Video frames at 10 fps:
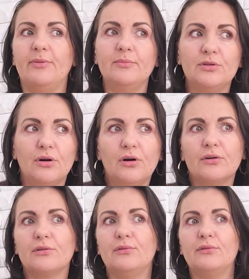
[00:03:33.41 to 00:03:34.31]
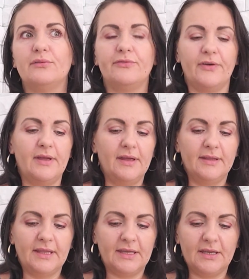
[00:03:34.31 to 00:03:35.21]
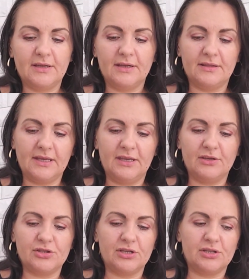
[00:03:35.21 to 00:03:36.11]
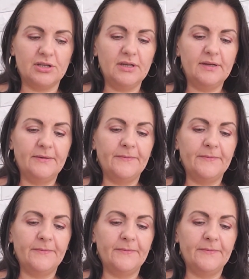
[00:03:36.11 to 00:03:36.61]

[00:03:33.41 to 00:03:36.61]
pomidorków, takich, takich rzeczy.